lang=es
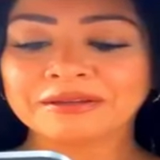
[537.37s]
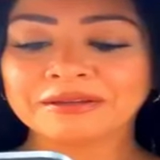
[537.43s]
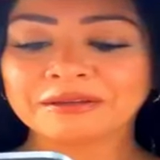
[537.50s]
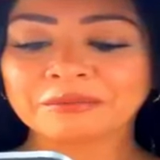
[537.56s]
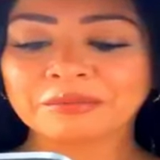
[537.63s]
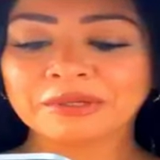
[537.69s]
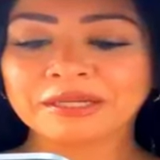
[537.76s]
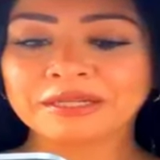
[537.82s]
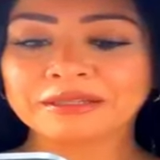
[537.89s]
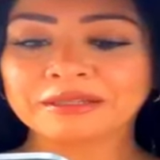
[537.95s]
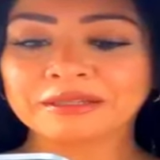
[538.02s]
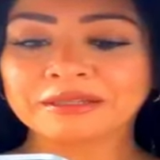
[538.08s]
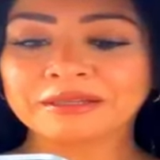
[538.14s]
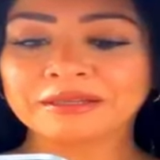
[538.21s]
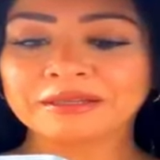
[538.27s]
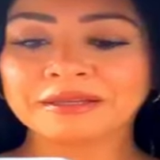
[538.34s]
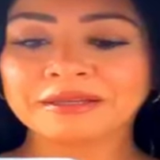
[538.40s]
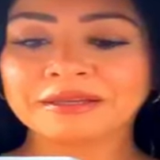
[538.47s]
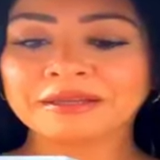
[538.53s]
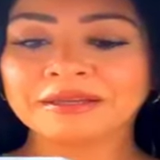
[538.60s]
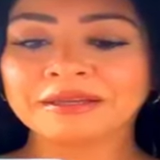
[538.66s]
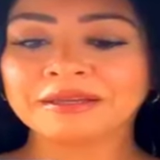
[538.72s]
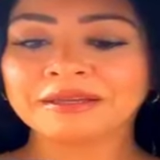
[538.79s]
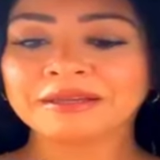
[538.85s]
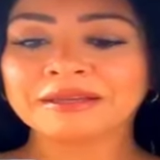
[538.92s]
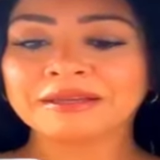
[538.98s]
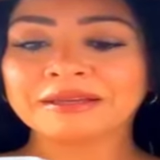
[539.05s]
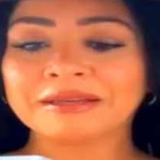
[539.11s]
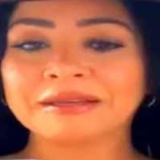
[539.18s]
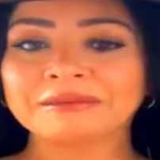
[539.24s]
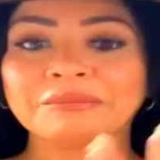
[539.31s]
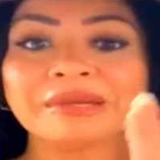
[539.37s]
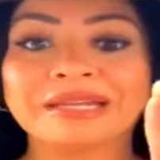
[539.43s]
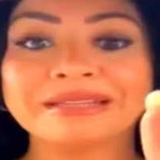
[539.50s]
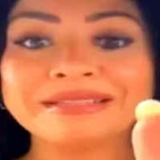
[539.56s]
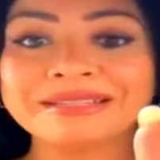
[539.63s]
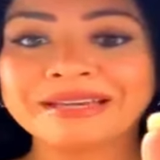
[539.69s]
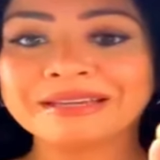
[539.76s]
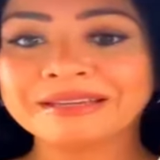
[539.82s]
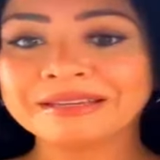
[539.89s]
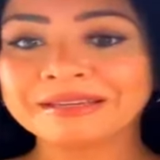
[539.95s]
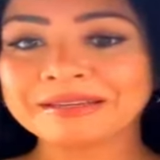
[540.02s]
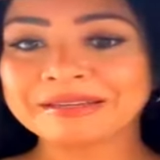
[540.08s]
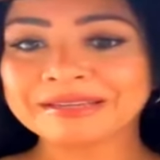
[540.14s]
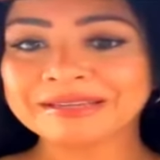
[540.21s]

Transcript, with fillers: Espérate. Espérense ahí.